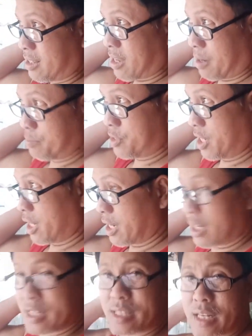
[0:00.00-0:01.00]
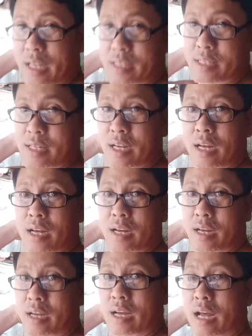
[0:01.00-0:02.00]
time check, alas 3 ng
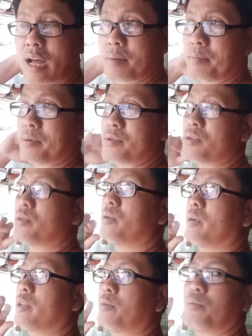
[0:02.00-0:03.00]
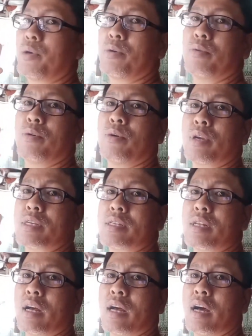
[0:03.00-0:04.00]
uh, hapon. So, ito po yung oras
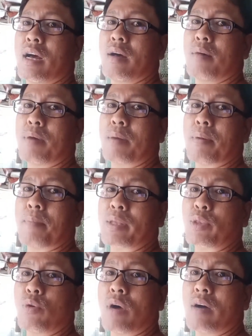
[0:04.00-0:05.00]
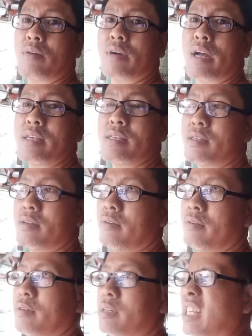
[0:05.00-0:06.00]
na uh, ako guys, no?